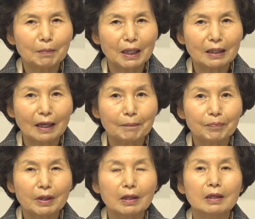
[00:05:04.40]
말까.
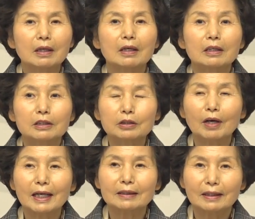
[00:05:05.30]

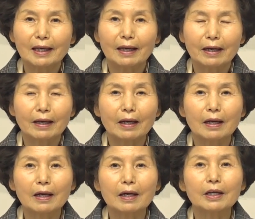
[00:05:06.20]
그러할 때
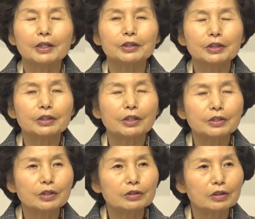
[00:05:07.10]
이
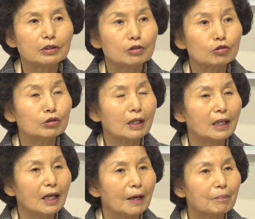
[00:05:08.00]
결정적인
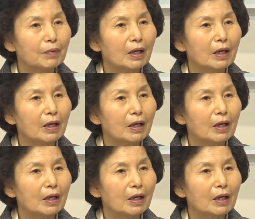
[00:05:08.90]
순간에